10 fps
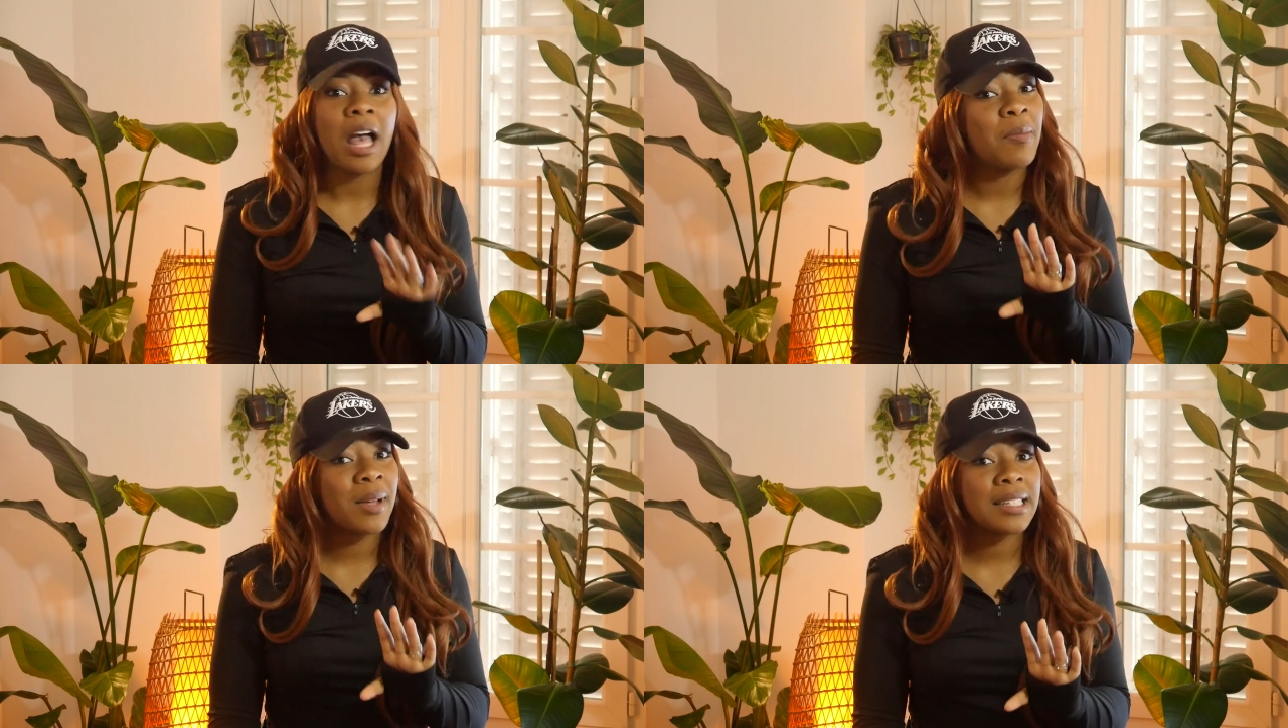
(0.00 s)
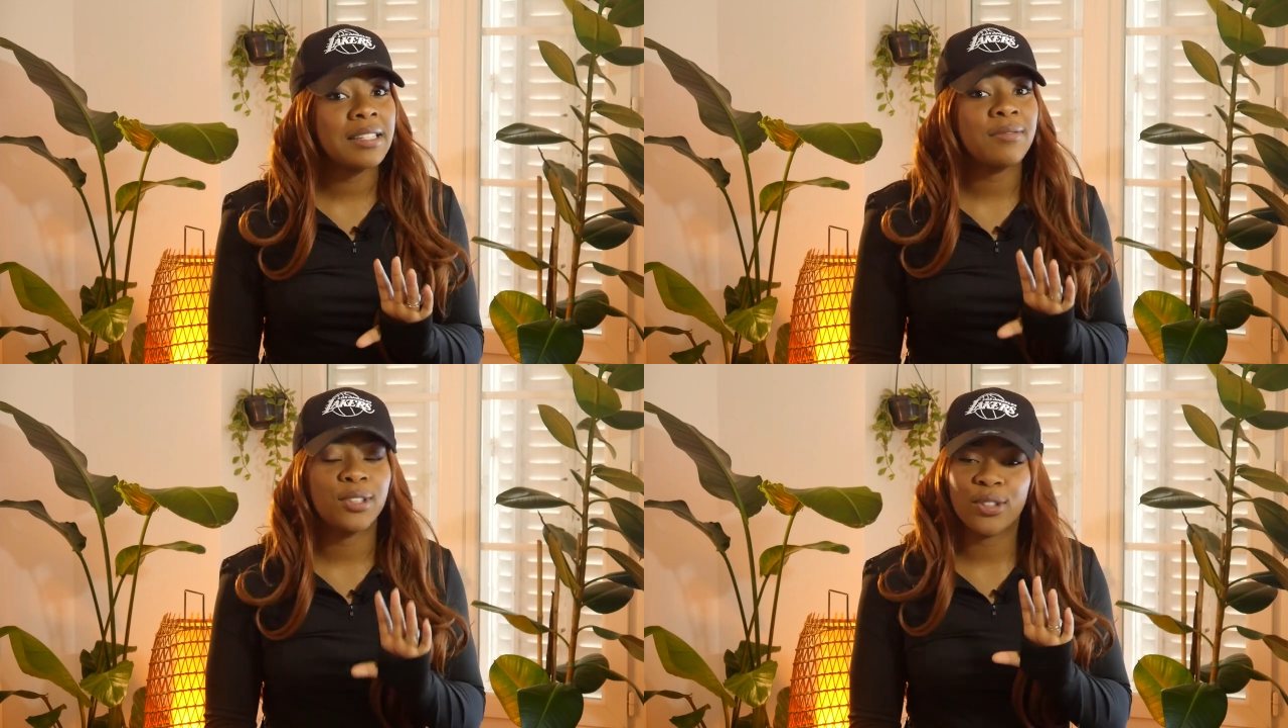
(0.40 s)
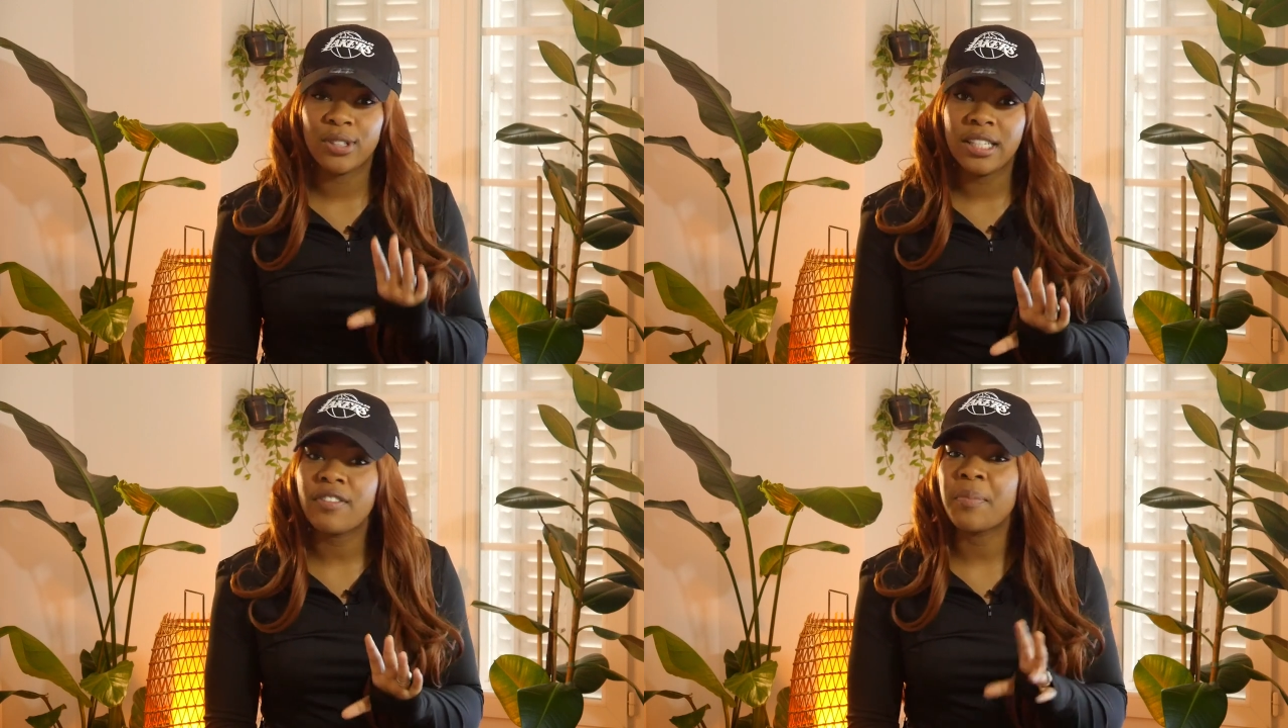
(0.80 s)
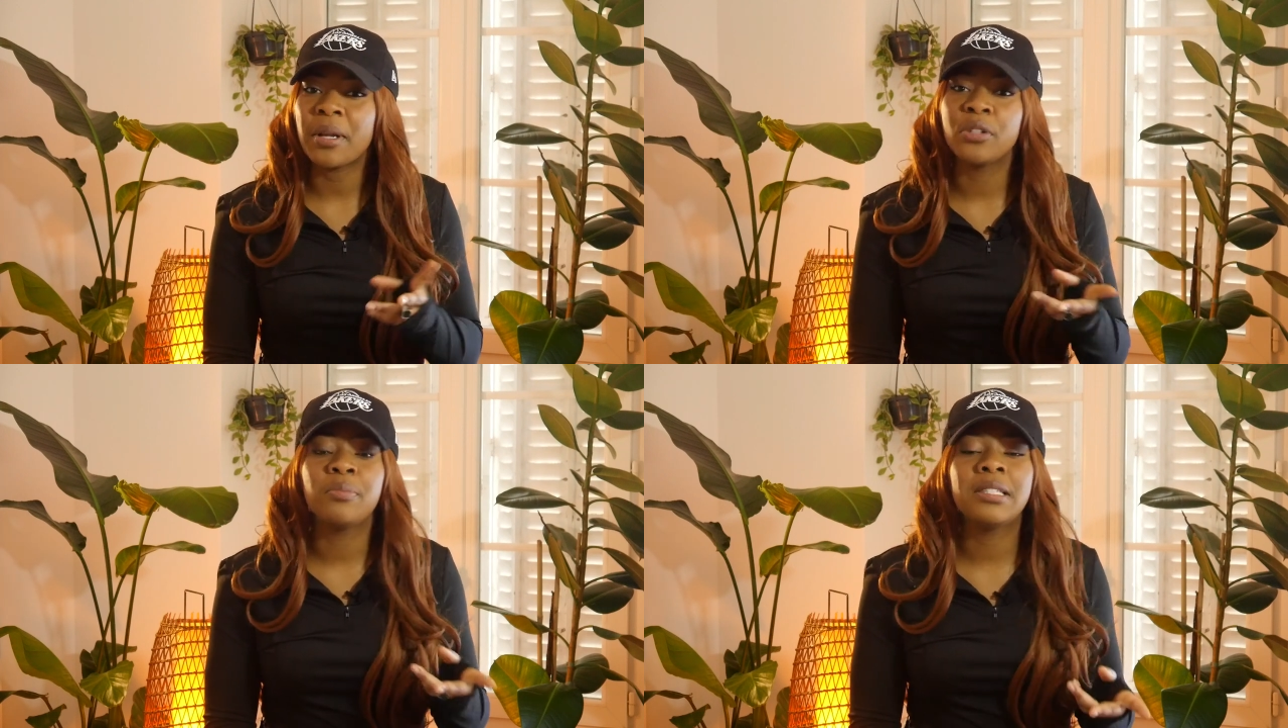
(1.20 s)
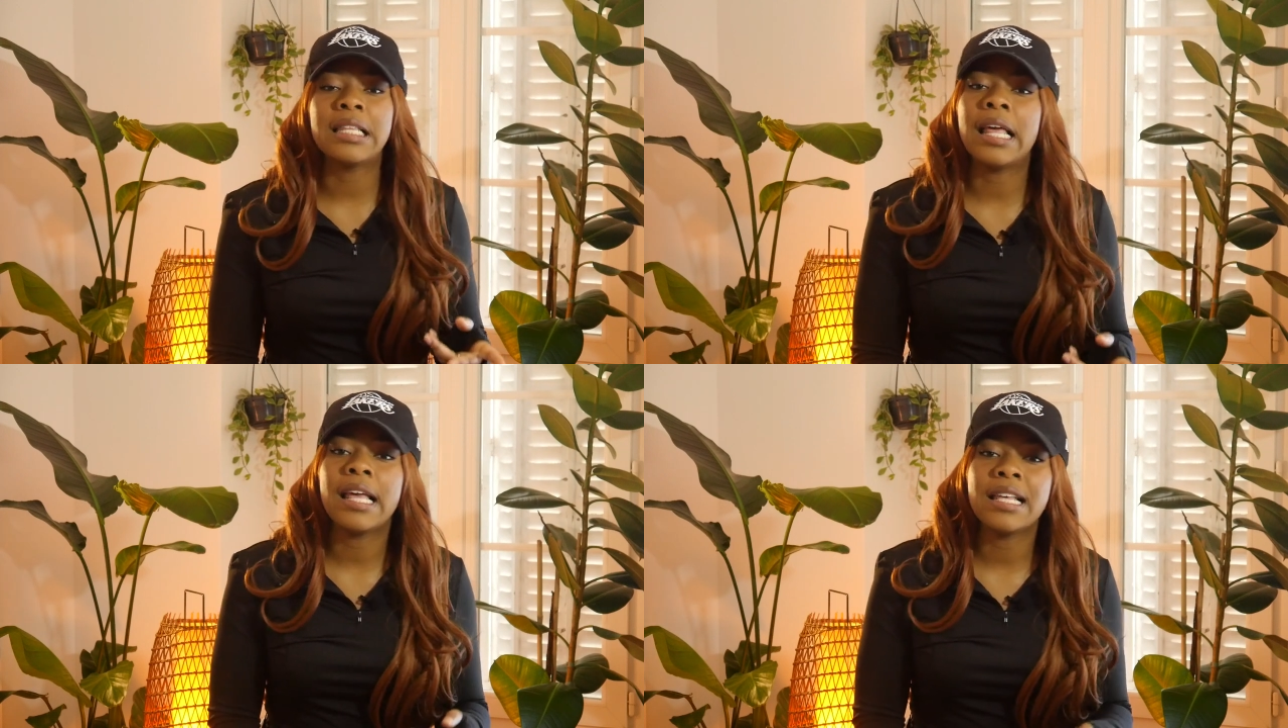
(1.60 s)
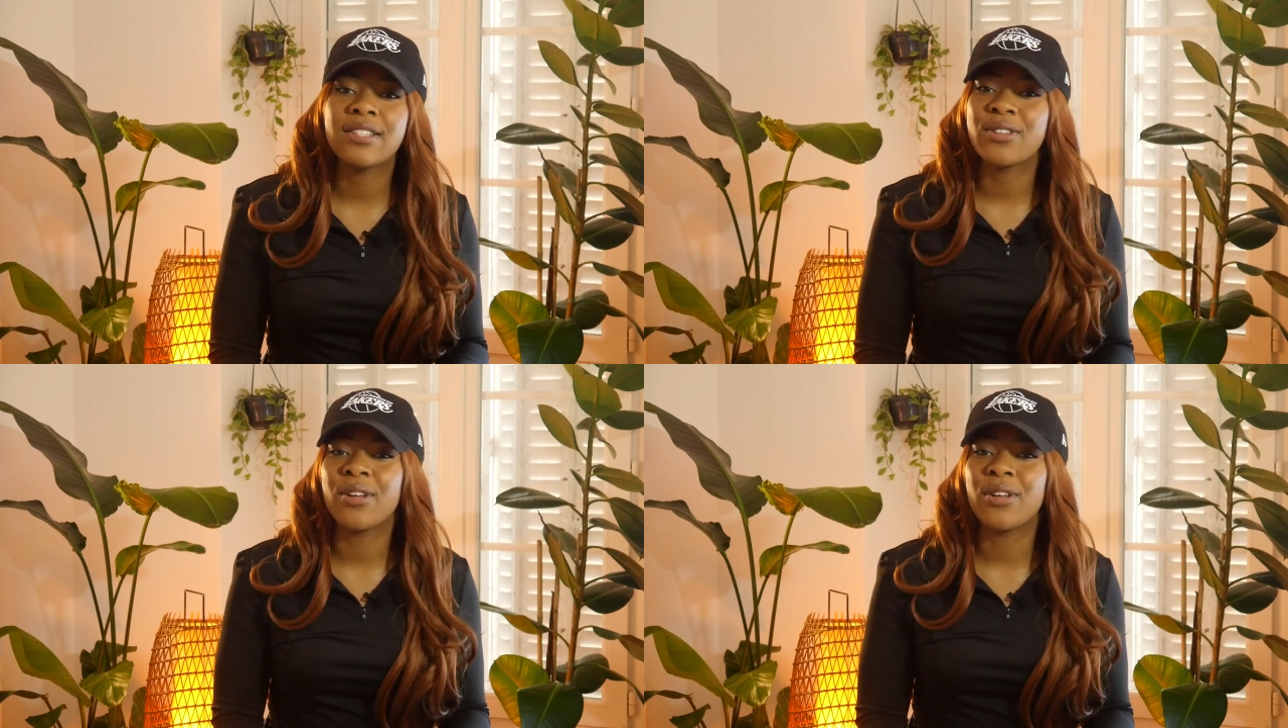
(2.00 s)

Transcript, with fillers: À part si votre livre parle de business,